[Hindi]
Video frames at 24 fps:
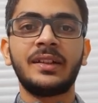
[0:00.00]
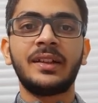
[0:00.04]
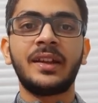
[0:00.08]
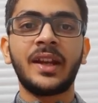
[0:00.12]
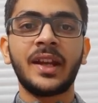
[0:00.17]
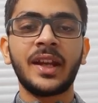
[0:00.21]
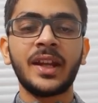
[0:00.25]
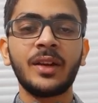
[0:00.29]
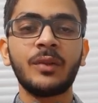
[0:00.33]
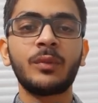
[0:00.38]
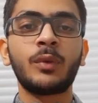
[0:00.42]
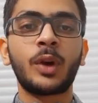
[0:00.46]

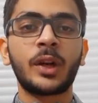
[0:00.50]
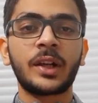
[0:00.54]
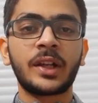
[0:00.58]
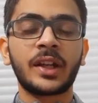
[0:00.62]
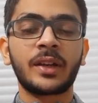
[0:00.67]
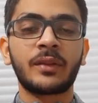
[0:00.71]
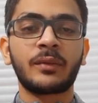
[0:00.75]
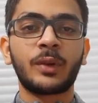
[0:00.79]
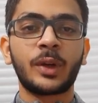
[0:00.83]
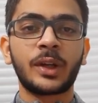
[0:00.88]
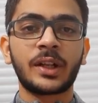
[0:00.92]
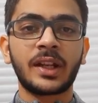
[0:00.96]
ड्रिंक
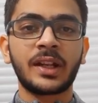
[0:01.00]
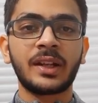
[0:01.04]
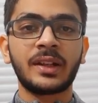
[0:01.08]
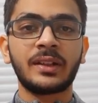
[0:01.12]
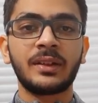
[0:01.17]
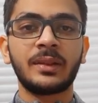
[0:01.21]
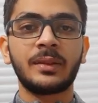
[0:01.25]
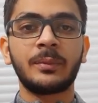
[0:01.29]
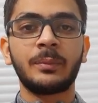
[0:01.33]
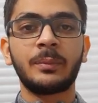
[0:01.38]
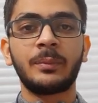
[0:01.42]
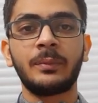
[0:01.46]
वाटर वाटर
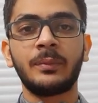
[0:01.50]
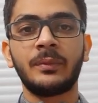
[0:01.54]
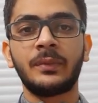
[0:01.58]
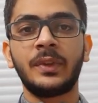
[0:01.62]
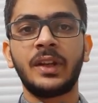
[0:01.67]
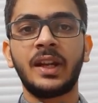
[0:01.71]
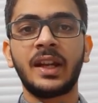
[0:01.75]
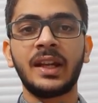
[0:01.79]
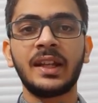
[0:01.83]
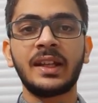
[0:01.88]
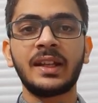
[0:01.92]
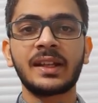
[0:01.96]

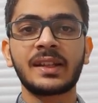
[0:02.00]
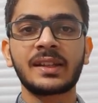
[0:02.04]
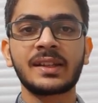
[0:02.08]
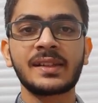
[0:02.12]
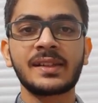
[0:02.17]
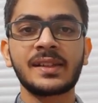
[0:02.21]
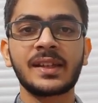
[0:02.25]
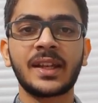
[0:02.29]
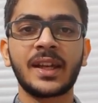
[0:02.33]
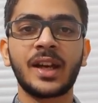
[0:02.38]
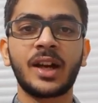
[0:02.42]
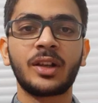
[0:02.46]
ड्रिंक करने
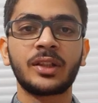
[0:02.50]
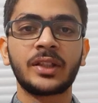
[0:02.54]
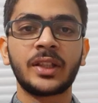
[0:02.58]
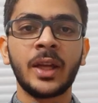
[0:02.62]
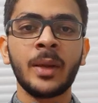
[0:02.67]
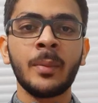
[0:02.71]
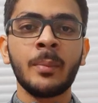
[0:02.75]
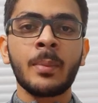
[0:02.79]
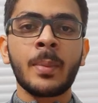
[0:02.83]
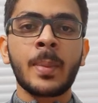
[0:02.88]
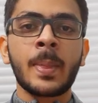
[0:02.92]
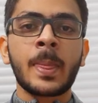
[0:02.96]
से क्या होता
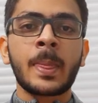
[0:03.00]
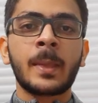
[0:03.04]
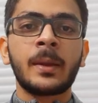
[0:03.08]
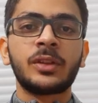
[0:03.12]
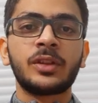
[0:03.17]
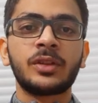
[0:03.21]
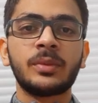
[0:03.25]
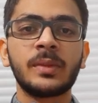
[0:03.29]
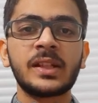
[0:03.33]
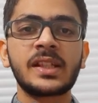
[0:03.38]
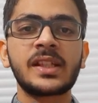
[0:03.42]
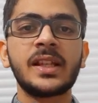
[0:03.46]
है
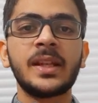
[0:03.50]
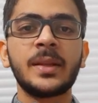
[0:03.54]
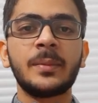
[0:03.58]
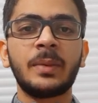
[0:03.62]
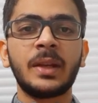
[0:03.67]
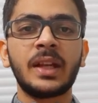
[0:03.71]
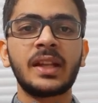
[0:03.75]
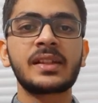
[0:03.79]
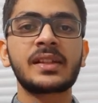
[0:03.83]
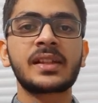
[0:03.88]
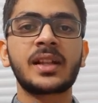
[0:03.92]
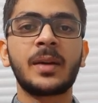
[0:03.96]
तुम्हें
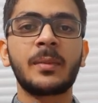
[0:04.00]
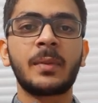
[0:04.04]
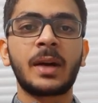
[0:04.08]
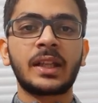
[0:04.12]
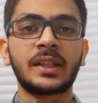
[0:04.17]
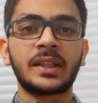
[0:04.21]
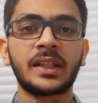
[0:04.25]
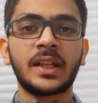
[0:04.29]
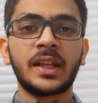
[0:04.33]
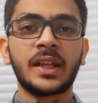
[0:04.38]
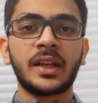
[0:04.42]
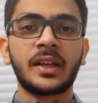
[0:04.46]
स्लीपीनेस कम
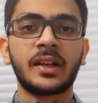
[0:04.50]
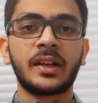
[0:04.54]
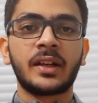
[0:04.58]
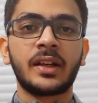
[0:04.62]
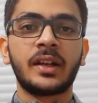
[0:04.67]
आती है